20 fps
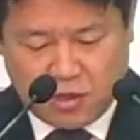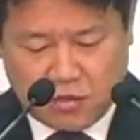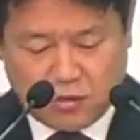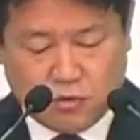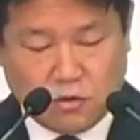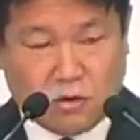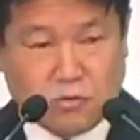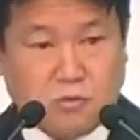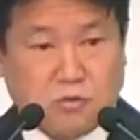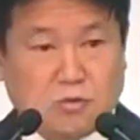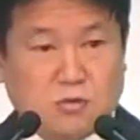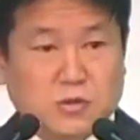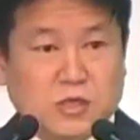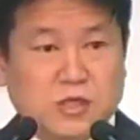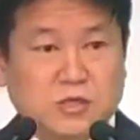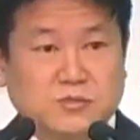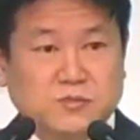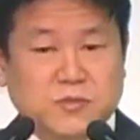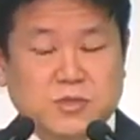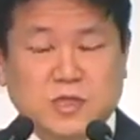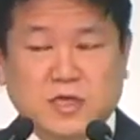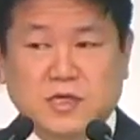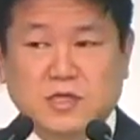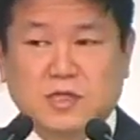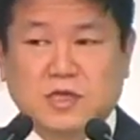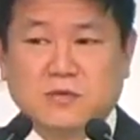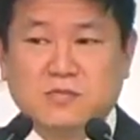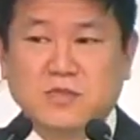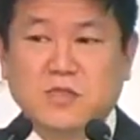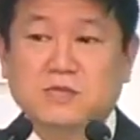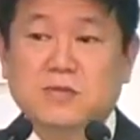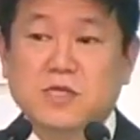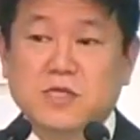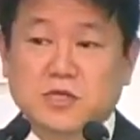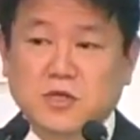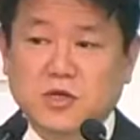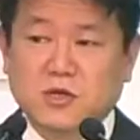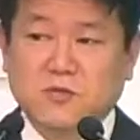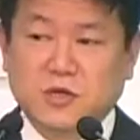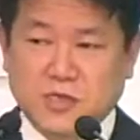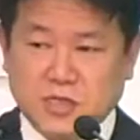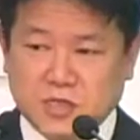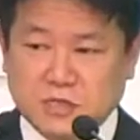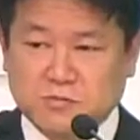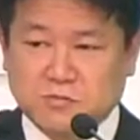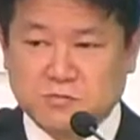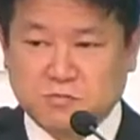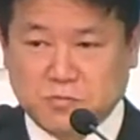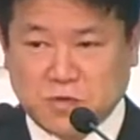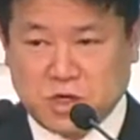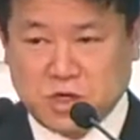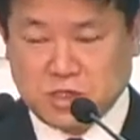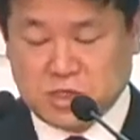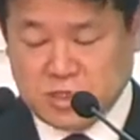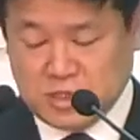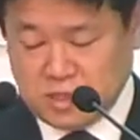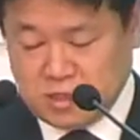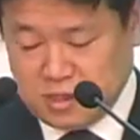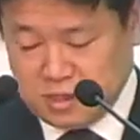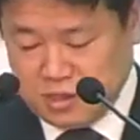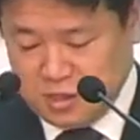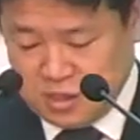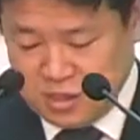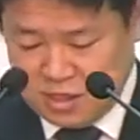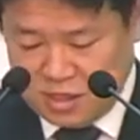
요한복음 20장 31절의 말씀과 같이